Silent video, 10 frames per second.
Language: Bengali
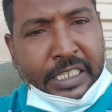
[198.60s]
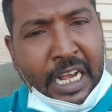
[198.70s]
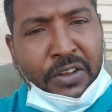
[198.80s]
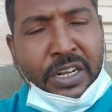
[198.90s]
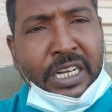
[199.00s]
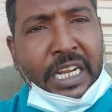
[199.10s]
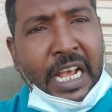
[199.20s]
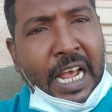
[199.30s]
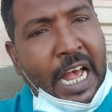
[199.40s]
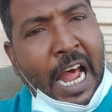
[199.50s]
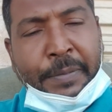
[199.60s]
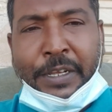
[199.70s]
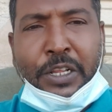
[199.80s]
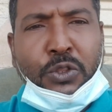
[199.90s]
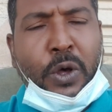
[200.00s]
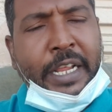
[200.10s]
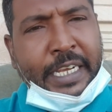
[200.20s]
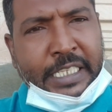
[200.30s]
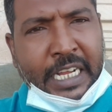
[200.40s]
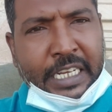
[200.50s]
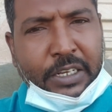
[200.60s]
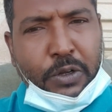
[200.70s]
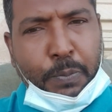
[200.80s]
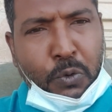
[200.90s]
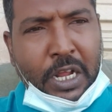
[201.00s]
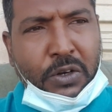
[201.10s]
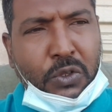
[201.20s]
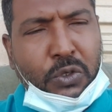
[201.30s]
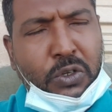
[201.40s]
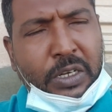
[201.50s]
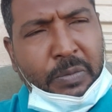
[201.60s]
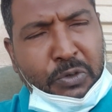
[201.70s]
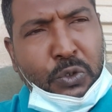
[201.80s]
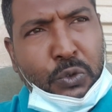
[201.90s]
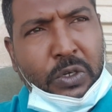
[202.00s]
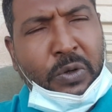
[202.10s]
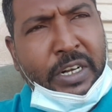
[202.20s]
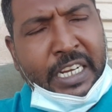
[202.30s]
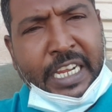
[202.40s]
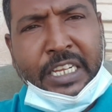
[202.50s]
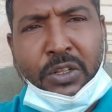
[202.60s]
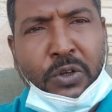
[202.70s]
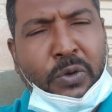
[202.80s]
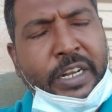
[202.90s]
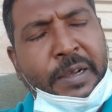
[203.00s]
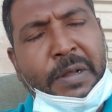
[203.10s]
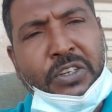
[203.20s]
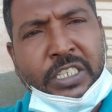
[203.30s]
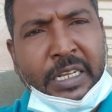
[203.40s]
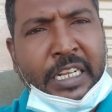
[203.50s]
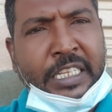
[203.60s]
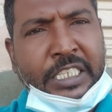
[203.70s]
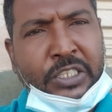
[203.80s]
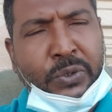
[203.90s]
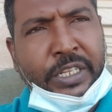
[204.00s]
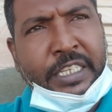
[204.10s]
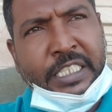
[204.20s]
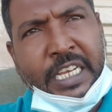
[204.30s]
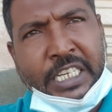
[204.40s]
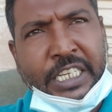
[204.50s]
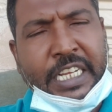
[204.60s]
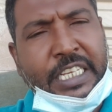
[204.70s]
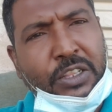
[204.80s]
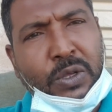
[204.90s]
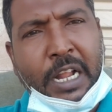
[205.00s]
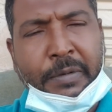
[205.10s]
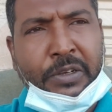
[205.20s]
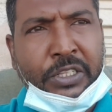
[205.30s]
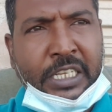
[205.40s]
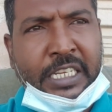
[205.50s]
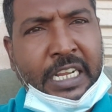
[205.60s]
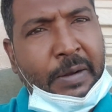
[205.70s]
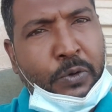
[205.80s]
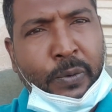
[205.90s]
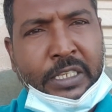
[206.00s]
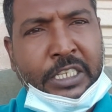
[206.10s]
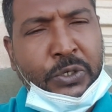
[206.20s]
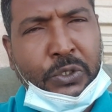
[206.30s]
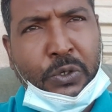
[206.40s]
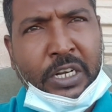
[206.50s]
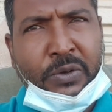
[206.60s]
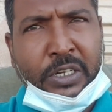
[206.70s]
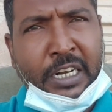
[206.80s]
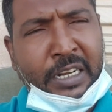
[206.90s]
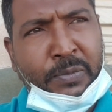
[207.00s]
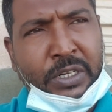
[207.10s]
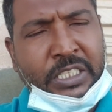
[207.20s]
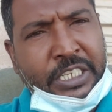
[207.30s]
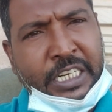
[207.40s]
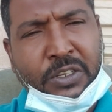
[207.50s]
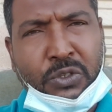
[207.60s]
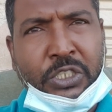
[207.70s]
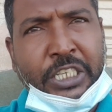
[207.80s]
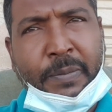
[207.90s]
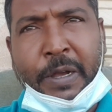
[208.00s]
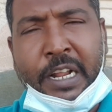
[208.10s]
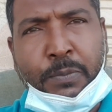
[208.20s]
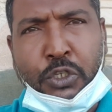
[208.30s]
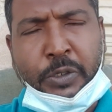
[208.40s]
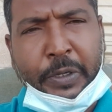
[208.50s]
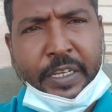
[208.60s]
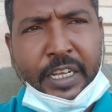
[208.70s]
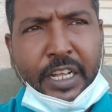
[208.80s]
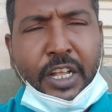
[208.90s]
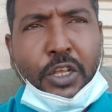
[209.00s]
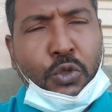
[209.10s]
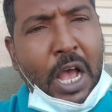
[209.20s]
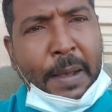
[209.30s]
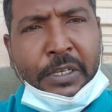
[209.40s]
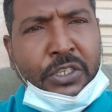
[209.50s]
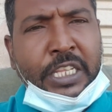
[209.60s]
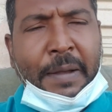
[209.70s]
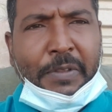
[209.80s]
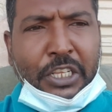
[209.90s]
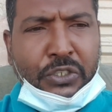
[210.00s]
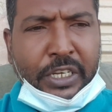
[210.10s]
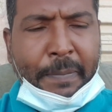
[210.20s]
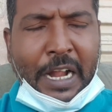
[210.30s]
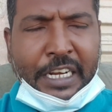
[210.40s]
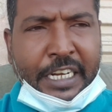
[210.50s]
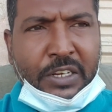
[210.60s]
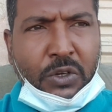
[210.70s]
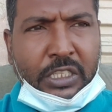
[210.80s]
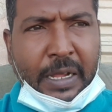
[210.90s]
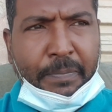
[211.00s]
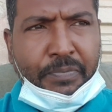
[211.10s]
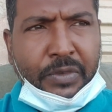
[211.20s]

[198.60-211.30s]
কারণ আরবি কিন্তু অনেকেই জানে এখন পুরান নতুন নতুন অনেকেই কিন্তু অনেক মানুষটা এটা দেশে ছুটিতে গেছে আসে নাই কিন্তু আরবি কথা জানে আমার কপিল যে সত্যটা কথাটা বলেছে সেটা কিন্তু সেসব ভাইরা বুঝবে তো আমি যদি আপনাদের সঙ্গে মার্কেটিং করতাম